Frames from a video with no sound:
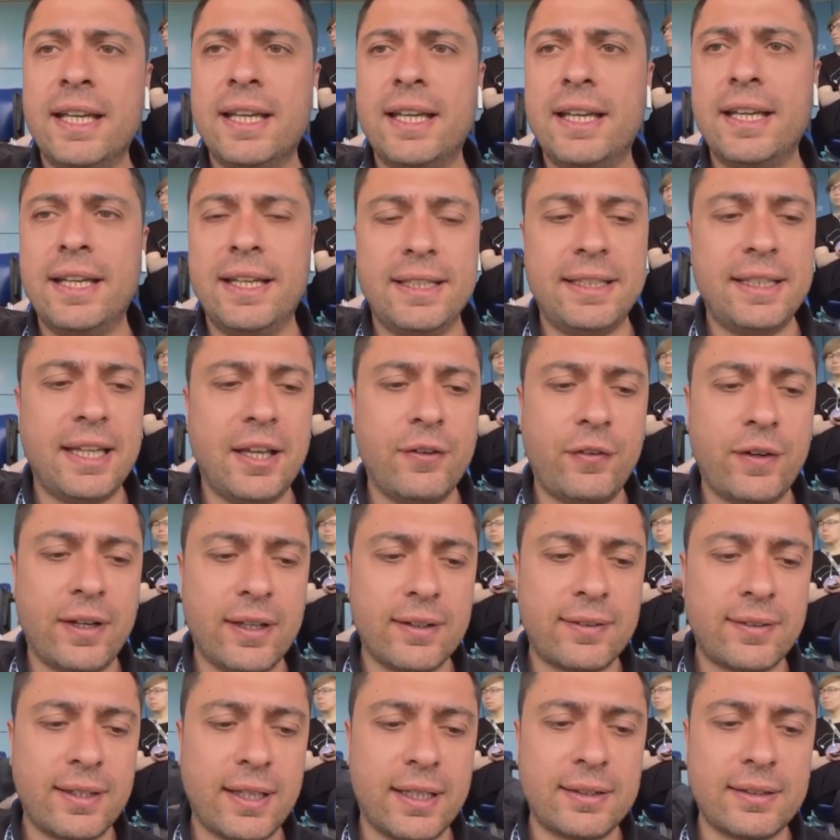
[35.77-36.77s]
E,
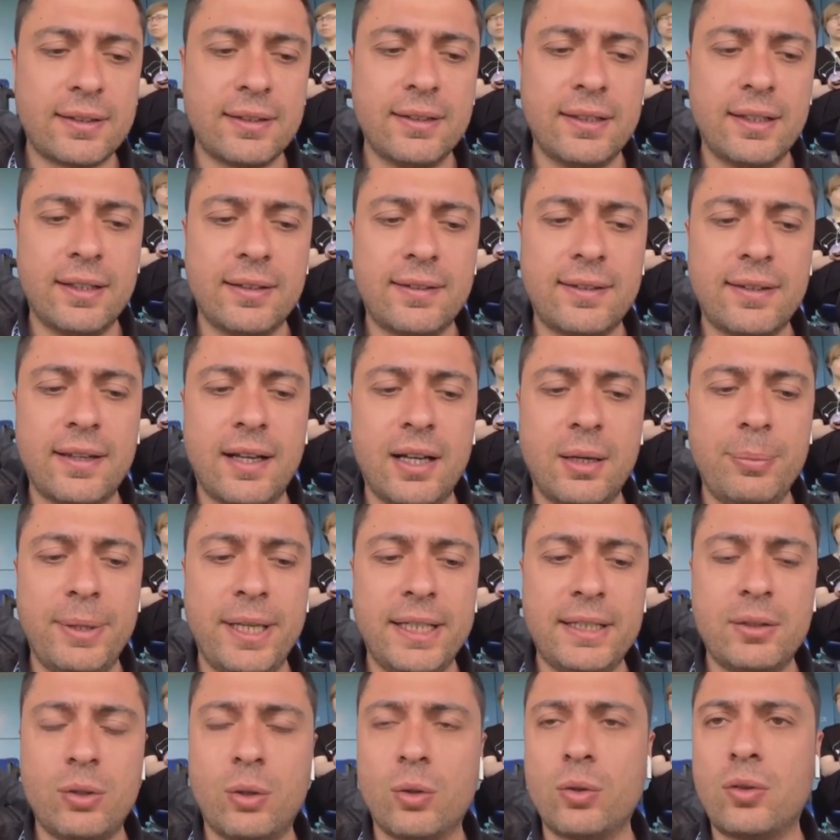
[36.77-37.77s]
defans hattında sağ
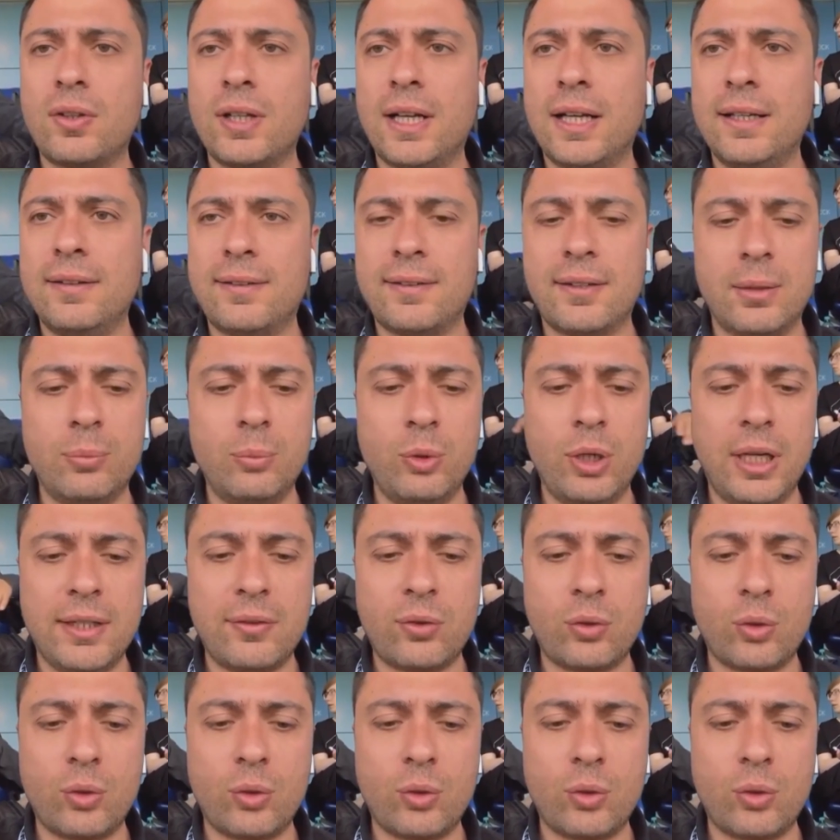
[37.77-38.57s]
bekte Osay Samuel,